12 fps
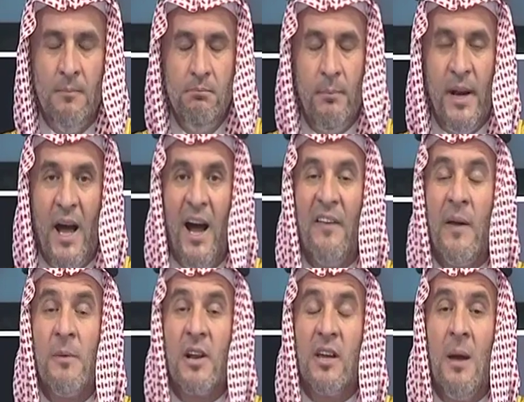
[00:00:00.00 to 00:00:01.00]
من
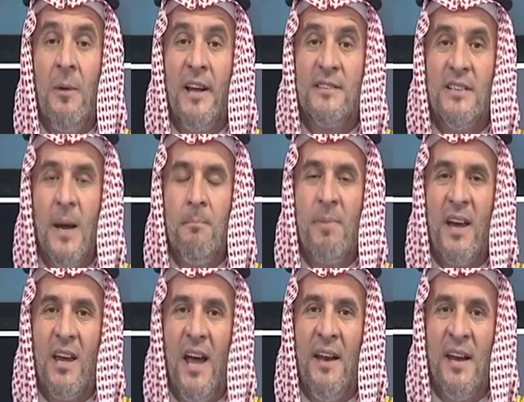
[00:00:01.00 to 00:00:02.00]
اعظم القيم التي
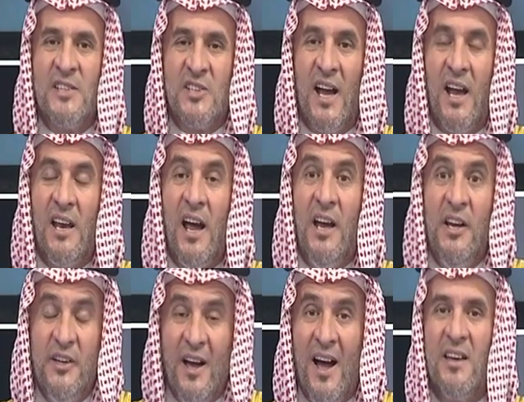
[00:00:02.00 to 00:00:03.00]
ينبغي ان نسعى الى
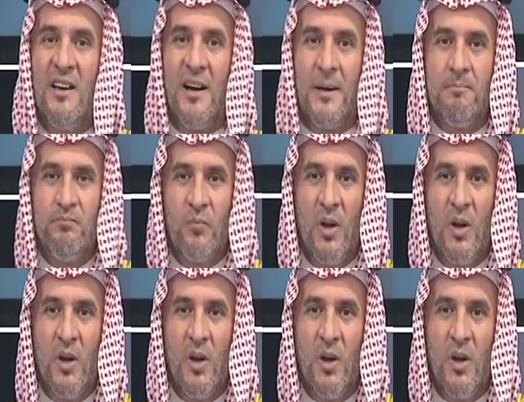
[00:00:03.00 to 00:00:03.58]
احيائها